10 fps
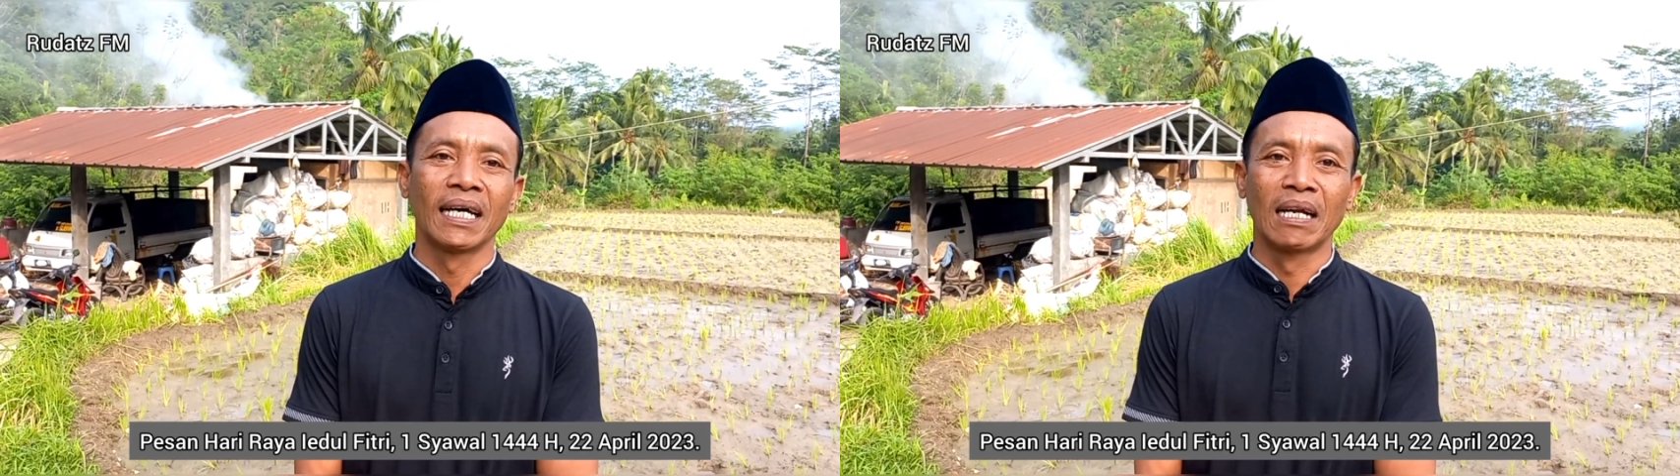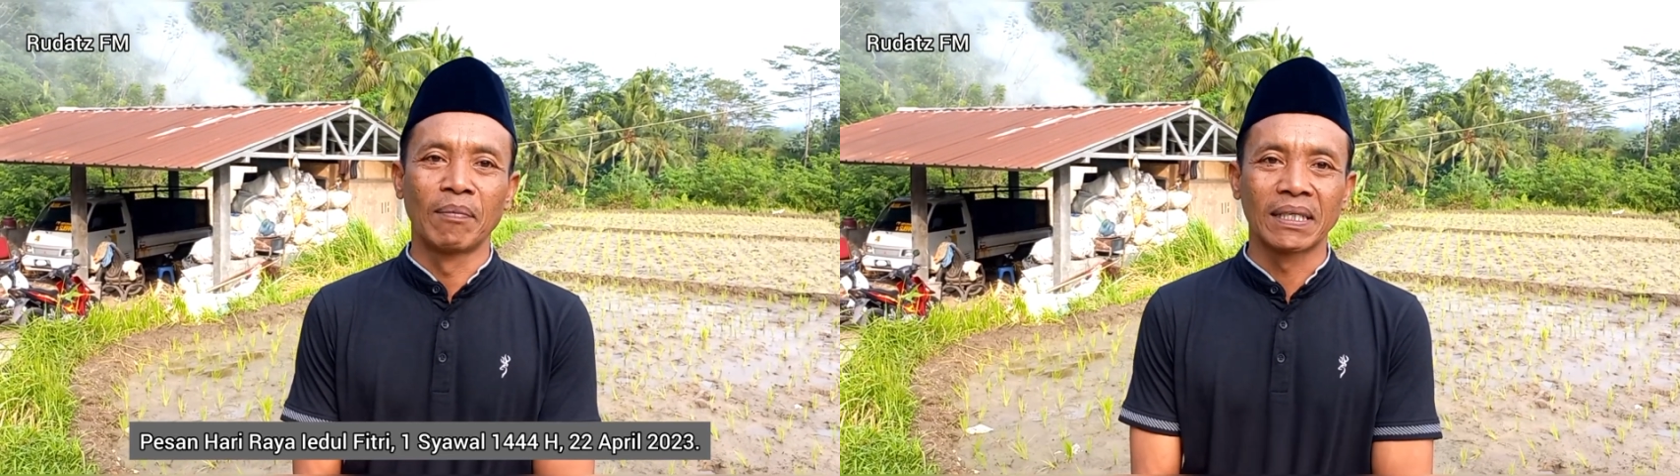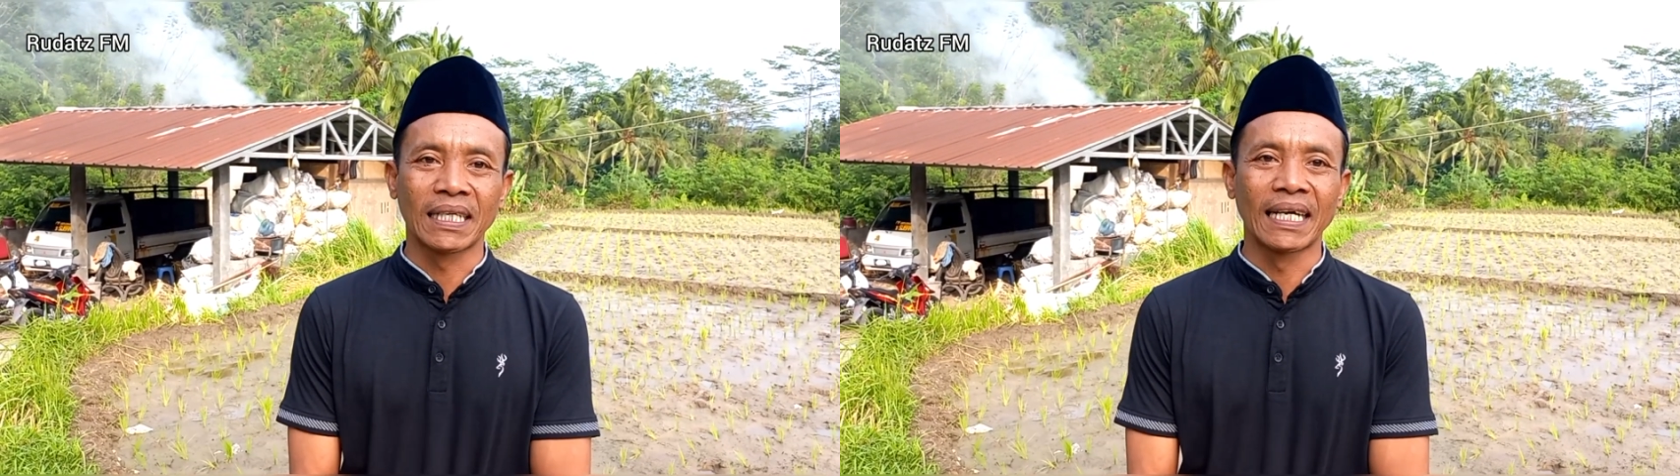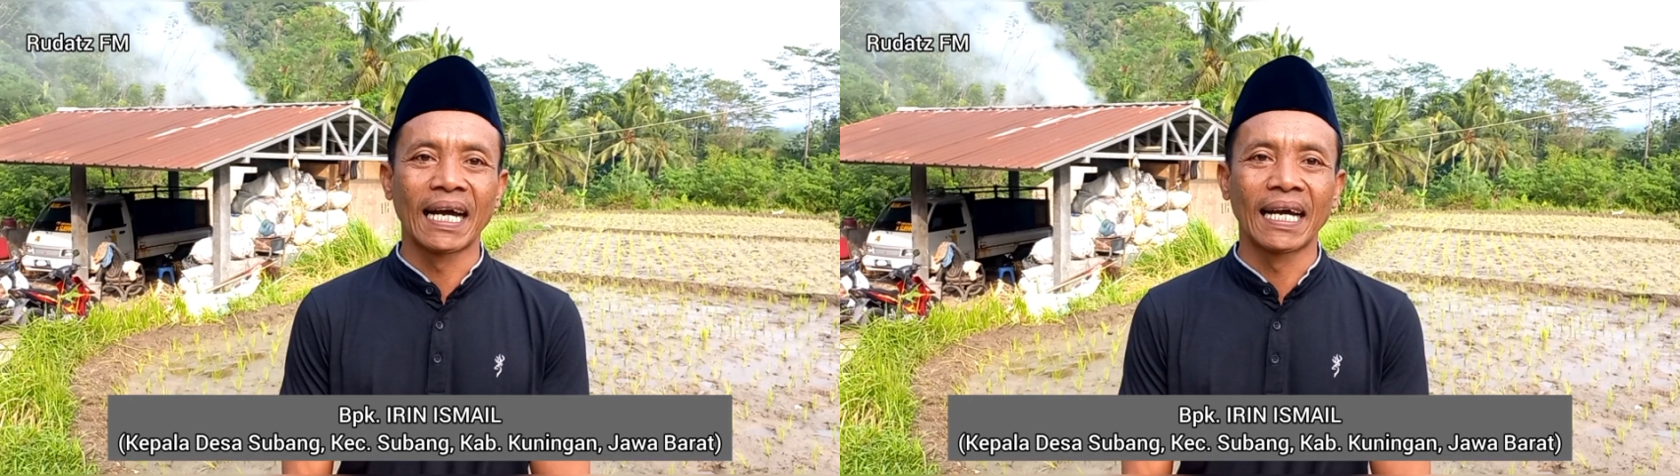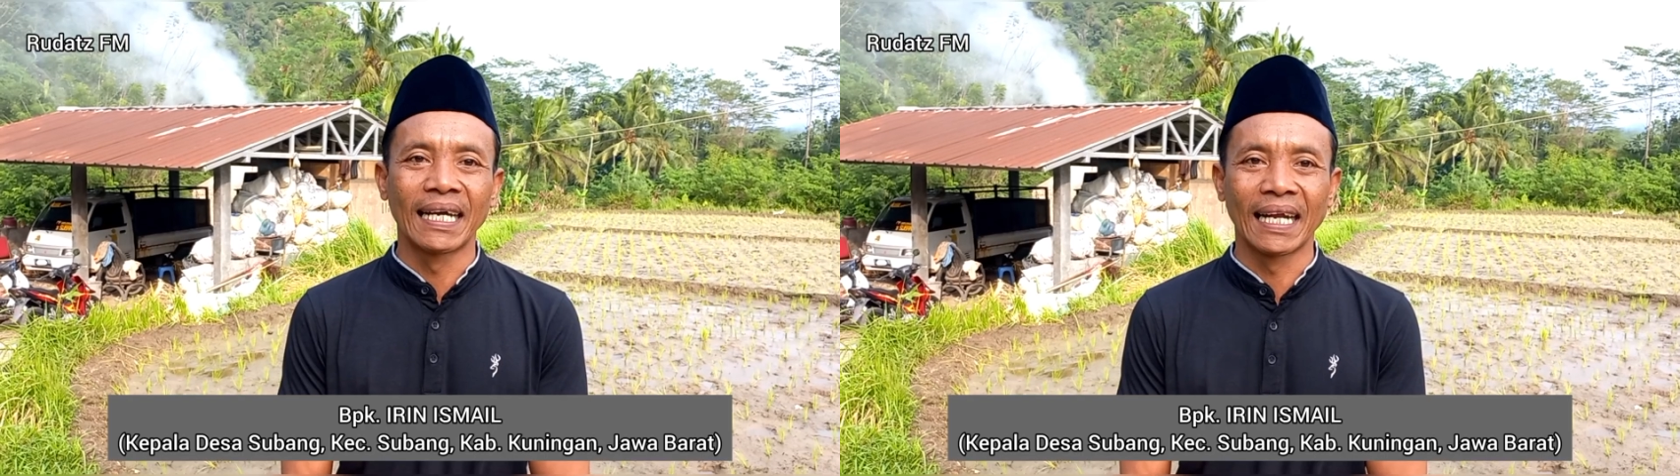Nama
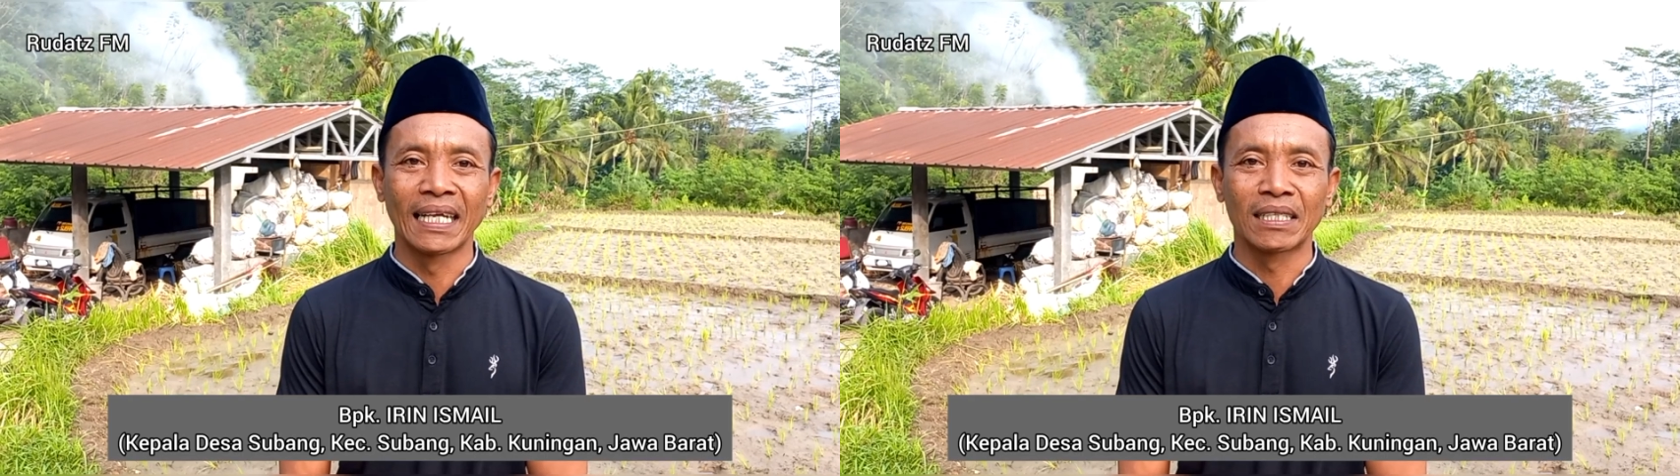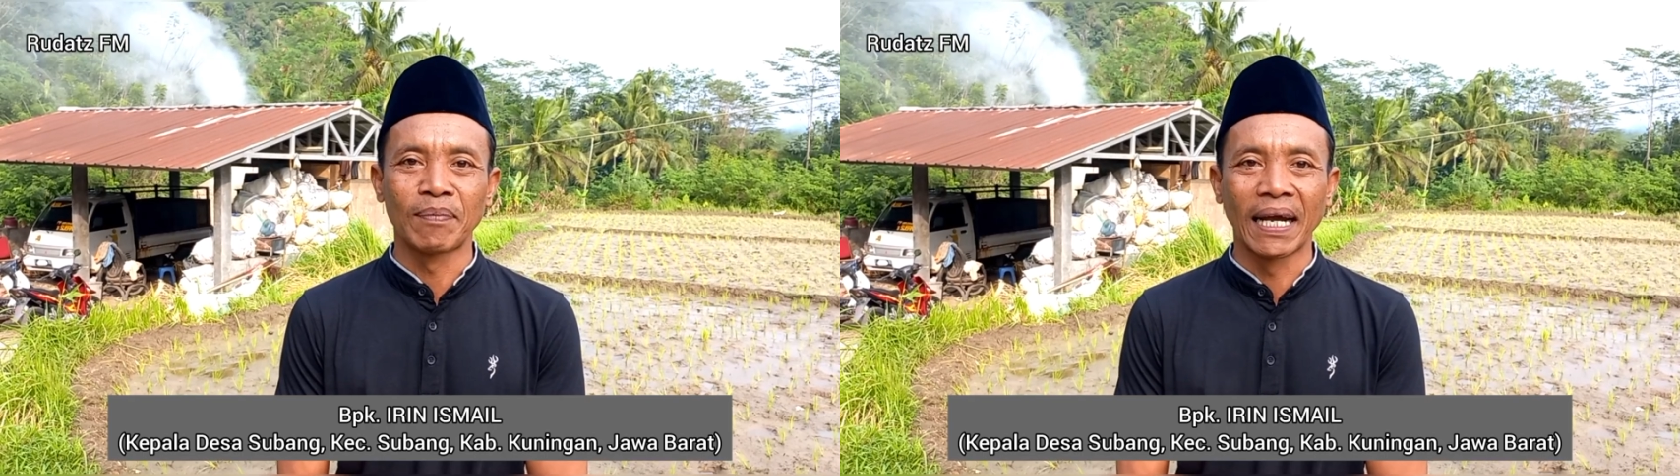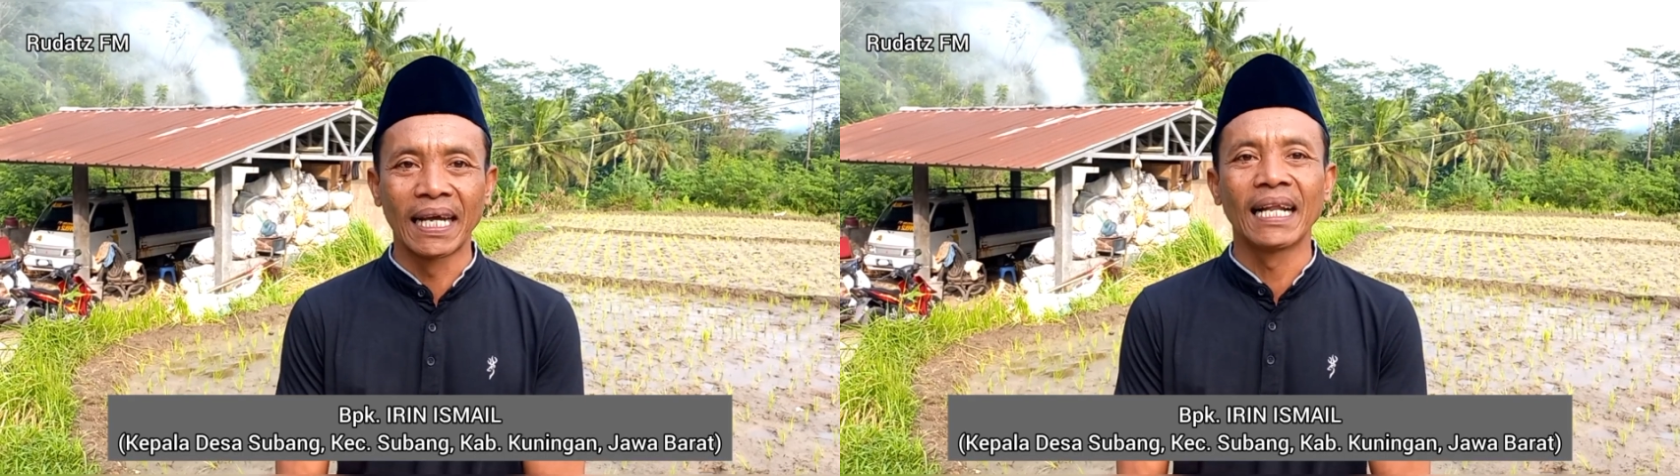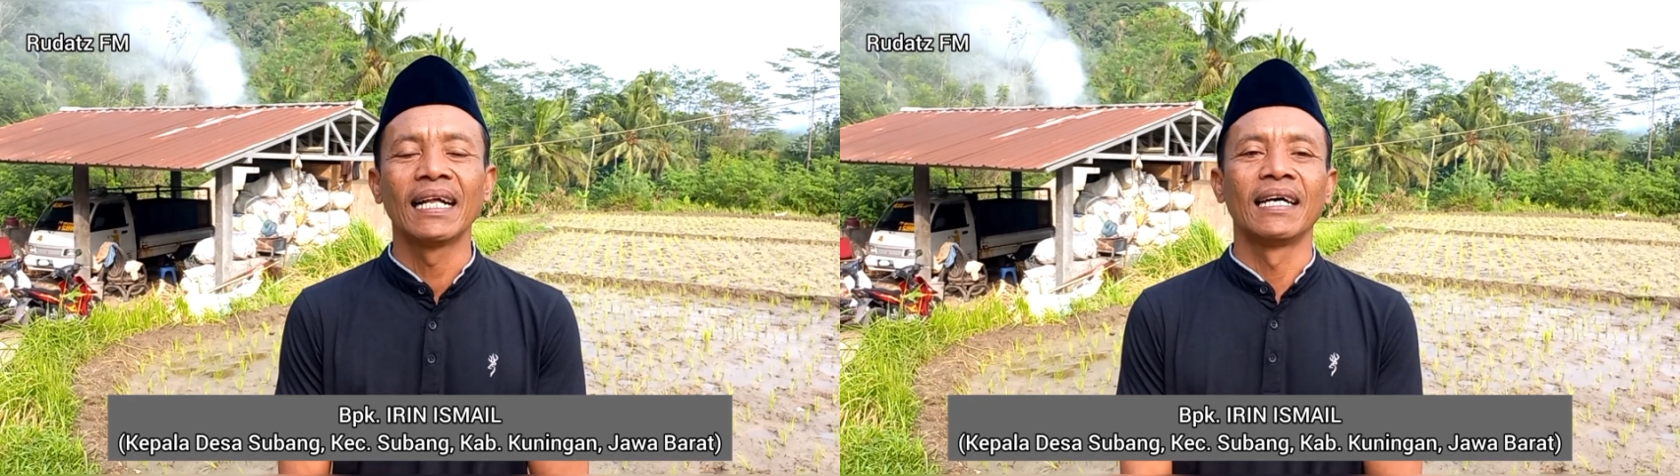saya Irin Ismail